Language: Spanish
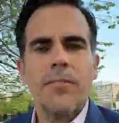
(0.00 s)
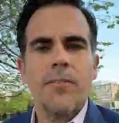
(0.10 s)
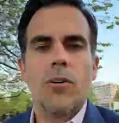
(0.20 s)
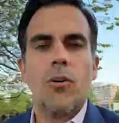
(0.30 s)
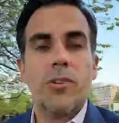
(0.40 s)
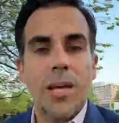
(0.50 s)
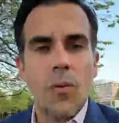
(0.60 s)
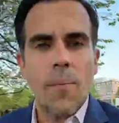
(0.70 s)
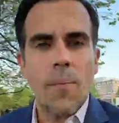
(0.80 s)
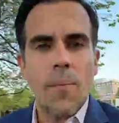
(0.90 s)
vez
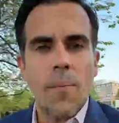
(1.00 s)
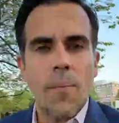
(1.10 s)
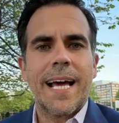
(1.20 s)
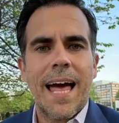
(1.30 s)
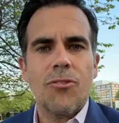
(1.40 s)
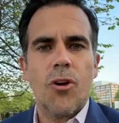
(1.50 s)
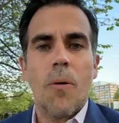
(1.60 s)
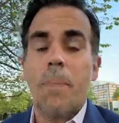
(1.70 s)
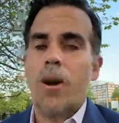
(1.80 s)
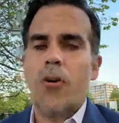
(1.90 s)
continuamos
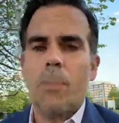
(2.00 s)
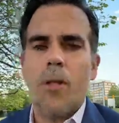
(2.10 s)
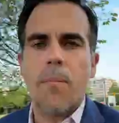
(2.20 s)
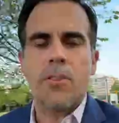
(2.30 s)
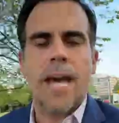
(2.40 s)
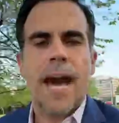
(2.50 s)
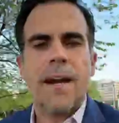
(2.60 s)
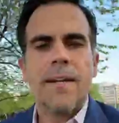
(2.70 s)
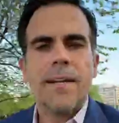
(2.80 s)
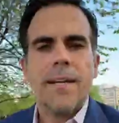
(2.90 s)
acercándonos, pero no podemos
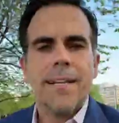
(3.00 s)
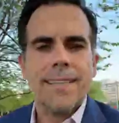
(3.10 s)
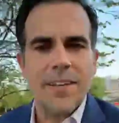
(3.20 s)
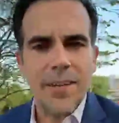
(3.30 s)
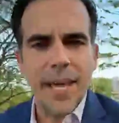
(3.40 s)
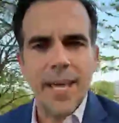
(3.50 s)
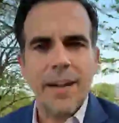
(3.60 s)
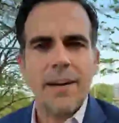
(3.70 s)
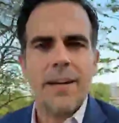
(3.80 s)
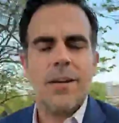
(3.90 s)
dejar de
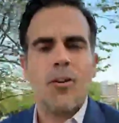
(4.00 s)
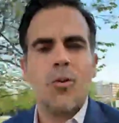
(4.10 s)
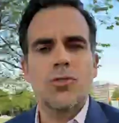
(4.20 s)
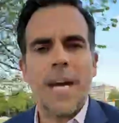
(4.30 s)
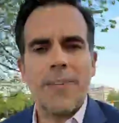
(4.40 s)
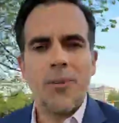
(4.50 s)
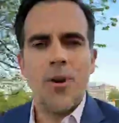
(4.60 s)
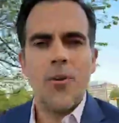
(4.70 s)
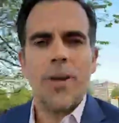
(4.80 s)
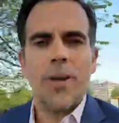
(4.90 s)
seguir
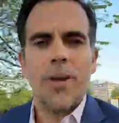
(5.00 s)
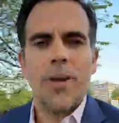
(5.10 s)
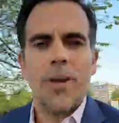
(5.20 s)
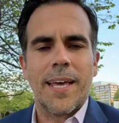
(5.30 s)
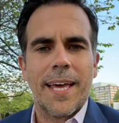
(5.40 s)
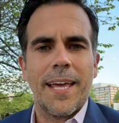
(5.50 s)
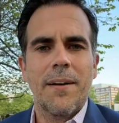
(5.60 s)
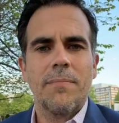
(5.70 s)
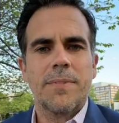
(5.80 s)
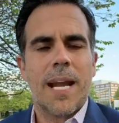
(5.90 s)
luchando y de
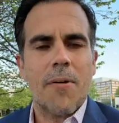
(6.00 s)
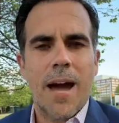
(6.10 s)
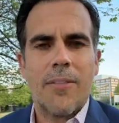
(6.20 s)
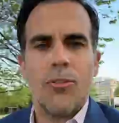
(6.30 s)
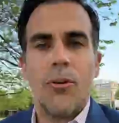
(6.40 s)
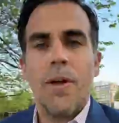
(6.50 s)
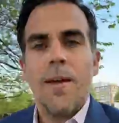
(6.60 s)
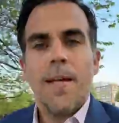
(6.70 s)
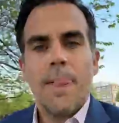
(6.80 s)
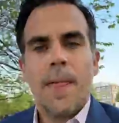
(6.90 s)
seguir trabajando.
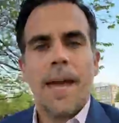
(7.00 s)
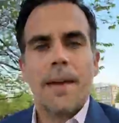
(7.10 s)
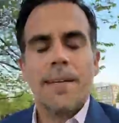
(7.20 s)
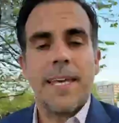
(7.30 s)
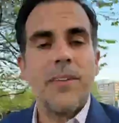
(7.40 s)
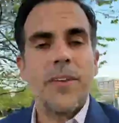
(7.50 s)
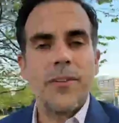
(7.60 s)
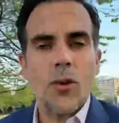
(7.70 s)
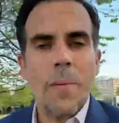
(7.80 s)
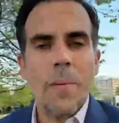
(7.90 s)
Eh,
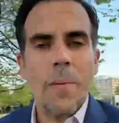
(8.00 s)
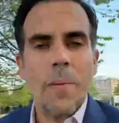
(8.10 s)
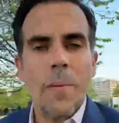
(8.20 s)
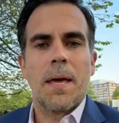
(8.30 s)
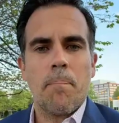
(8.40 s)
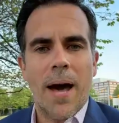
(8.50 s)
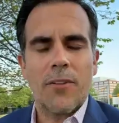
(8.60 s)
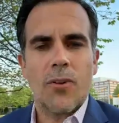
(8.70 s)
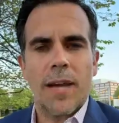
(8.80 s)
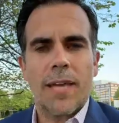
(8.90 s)
quise tomar este
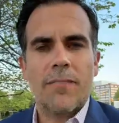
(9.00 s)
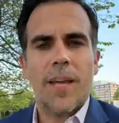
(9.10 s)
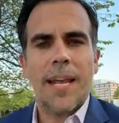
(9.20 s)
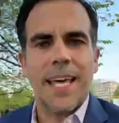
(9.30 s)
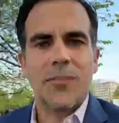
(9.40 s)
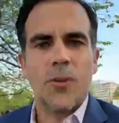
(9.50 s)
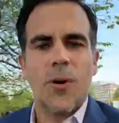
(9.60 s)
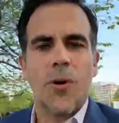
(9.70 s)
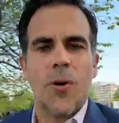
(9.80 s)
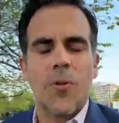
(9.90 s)
espacio aquí
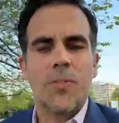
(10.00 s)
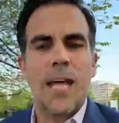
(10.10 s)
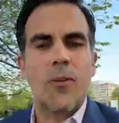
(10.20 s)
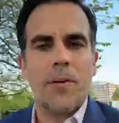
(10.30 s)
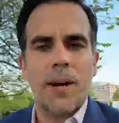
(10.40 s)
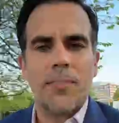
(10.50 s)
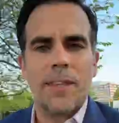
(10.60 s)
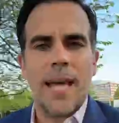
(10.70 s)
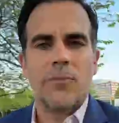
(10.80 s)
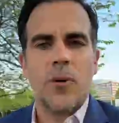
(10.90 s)
saliendo de la
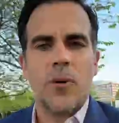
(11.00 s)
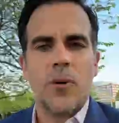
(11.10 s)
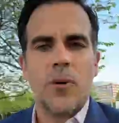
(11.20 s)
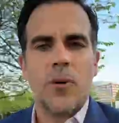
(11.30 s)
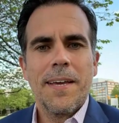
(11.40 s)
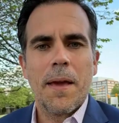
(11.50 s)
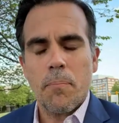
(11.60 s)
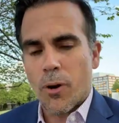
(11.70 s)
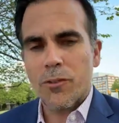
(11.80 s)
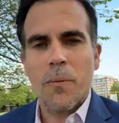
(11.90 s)
universidad hoy,
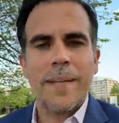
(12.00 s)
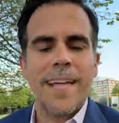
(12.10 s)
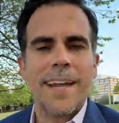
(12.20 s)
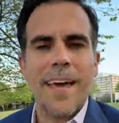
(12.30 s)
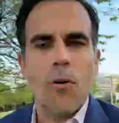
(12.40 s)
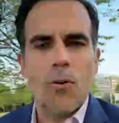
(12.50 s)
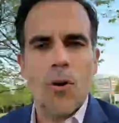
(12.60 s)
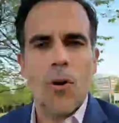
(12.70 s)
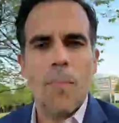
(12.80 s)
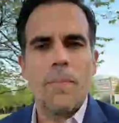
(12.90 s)
eh, por eso me tardé
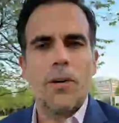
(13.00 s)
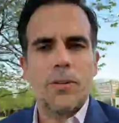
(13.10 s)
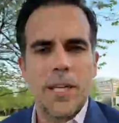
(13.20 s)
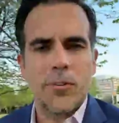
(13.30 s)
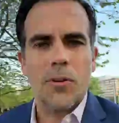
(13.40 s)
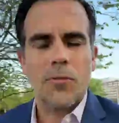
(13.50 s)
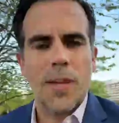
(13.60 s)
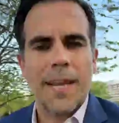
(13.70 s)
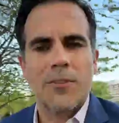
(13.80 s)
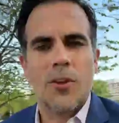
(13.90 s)
unos minutitos
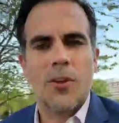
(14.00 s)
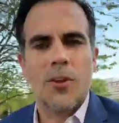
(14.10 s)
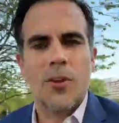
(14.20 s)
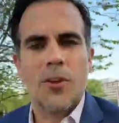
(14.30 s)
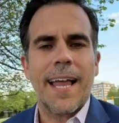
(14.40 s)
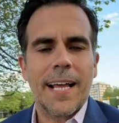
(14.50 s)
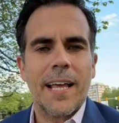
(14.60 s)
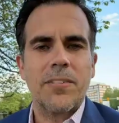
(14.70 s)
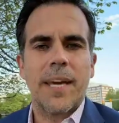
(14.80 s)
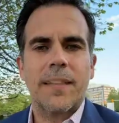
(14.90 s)
saliendo de la
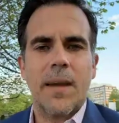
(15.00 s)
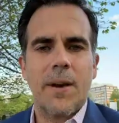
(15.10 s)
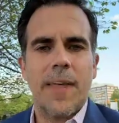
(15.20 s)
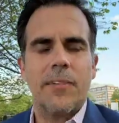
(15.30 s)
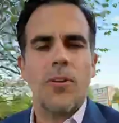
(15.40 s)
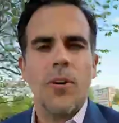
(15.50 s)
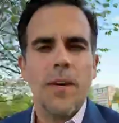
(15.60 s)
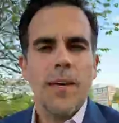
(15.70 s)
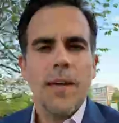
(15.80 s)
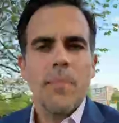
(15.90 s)
clase que estaba dando,
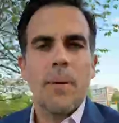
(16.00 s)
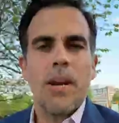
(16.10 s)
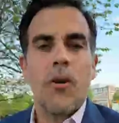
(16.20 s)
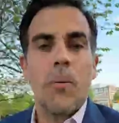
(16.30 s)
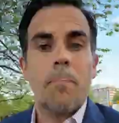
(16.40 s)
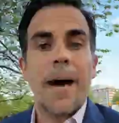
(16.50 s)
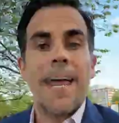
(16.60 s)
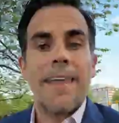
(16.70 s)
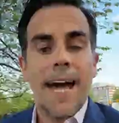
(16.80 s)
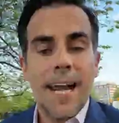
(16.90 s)
pero
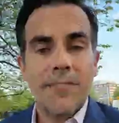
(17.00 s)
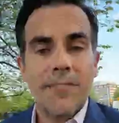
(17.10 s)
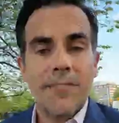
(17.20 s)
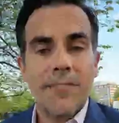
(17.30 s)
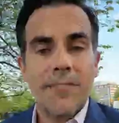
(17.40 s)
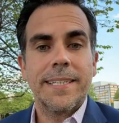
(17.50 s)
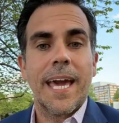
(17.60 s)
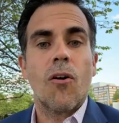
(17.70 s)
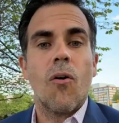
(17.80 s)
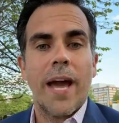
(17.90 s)
para dejarles saber
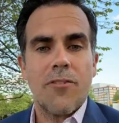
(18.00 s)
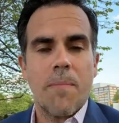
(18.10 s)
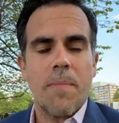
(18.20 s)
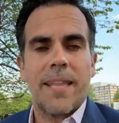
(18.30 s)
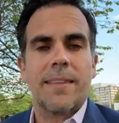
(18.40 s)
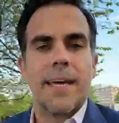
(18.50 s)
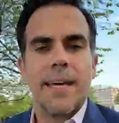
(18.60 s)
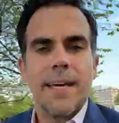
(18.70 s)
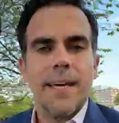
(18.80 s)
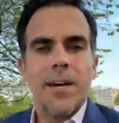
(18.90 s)
que con ello en
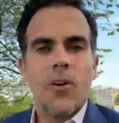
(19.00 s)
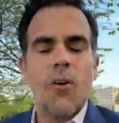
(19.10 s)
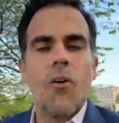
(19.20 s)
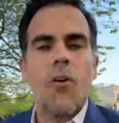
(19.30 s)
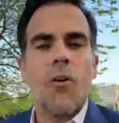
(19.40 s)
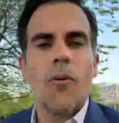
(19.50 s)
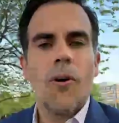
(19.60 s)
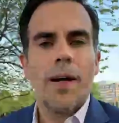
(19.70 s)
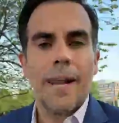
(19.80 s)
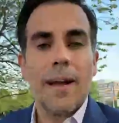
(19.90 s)
mente,
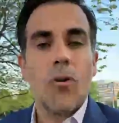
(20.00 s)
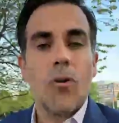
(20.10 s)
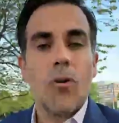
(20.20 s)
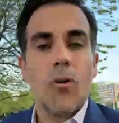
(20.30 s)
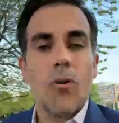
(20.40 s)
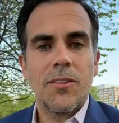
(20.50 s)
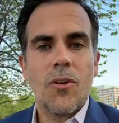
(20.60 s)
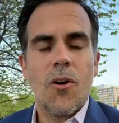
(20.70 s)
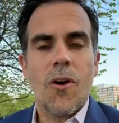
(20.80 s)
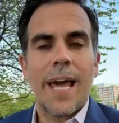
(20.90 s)
con
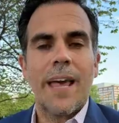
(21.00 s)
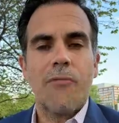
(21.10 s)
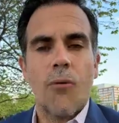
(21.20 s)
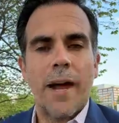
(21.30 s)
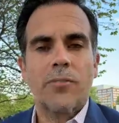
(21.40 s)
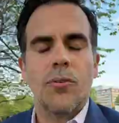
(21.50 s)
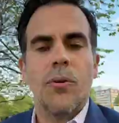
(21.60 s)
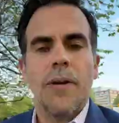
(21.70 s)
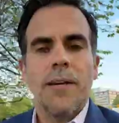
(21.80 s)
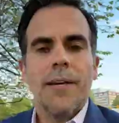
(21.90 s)
reconociendo el
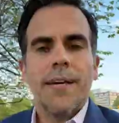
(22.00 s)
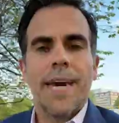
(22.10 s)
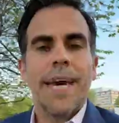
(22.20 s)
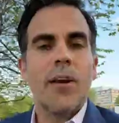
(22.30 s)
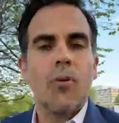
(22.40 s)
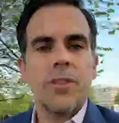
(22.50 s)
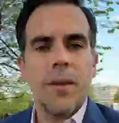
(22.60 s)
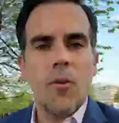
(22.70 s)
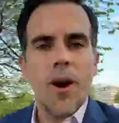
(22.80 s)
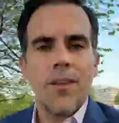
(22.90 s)
esfuerzo que en el
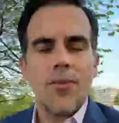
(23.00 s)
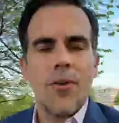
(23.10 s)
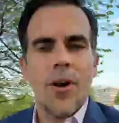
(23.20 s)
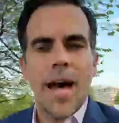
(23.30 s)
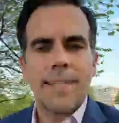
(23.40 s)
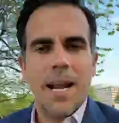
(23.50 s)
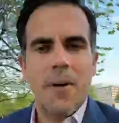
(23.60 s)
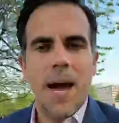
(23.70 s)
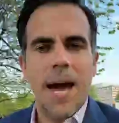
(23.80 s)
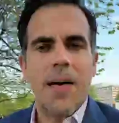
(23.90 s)
último año ha
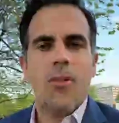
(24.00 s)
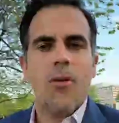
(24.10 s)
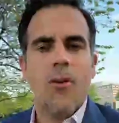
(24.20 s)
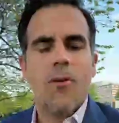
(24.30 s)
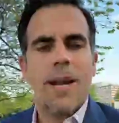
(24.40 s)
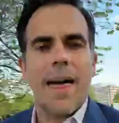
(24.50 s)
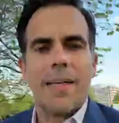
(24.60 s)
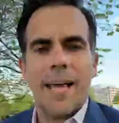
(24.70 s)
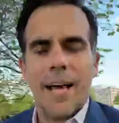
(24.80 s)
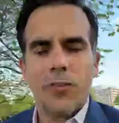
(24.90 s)
trabajado
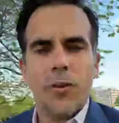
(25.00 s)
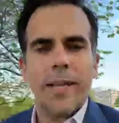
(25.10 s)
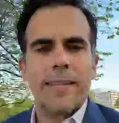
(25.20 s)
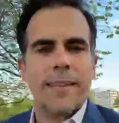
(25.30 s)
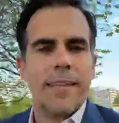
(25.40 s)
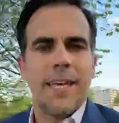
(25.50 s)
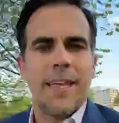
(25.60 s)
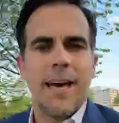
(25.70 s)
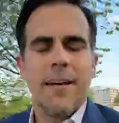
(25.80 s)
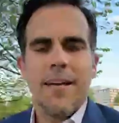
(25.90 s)
la delegación
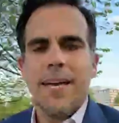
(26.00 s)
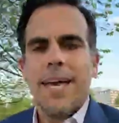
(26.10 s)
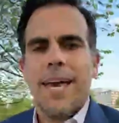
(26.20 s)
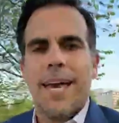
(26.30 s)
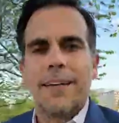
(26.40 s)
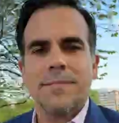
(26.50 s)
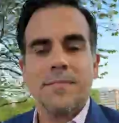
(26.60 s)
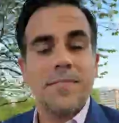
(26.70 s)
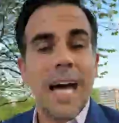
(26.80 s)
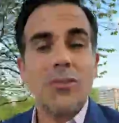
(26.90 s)
extendida
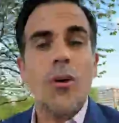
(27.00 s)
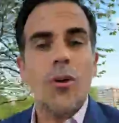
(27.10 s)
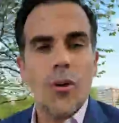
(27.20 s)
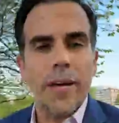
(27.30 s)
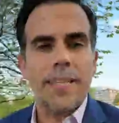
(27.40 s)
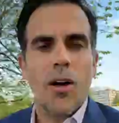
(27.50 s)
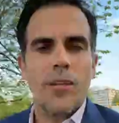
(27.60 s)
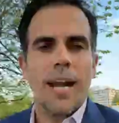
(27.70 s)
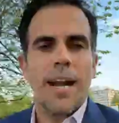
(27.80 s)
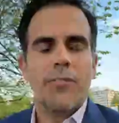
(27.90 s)
en ya todos los
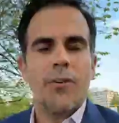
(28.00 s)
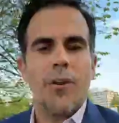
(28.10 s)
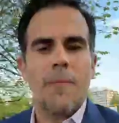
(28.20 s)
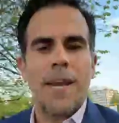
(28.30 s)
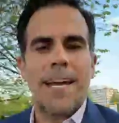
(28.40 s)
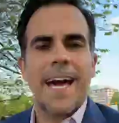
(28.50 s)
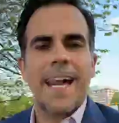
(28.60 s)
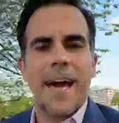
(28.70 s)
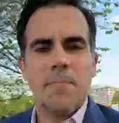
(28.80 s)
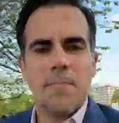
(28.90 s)
estados de la Nación
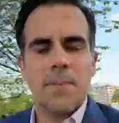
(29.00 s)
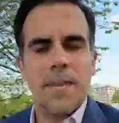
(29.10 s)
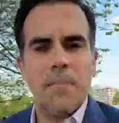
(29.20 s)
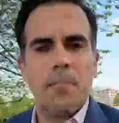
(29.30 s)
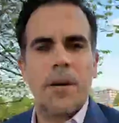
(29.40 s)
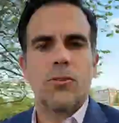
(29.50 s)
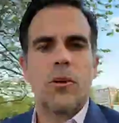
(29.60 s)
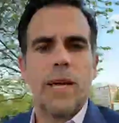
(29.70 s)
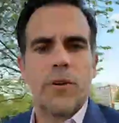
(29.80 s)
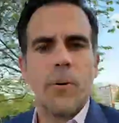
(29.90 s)
Americana y en
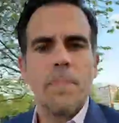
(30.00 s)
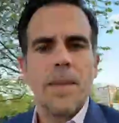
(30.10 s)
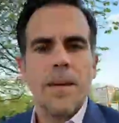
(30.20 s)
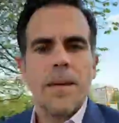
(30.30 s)
Puerto Rico.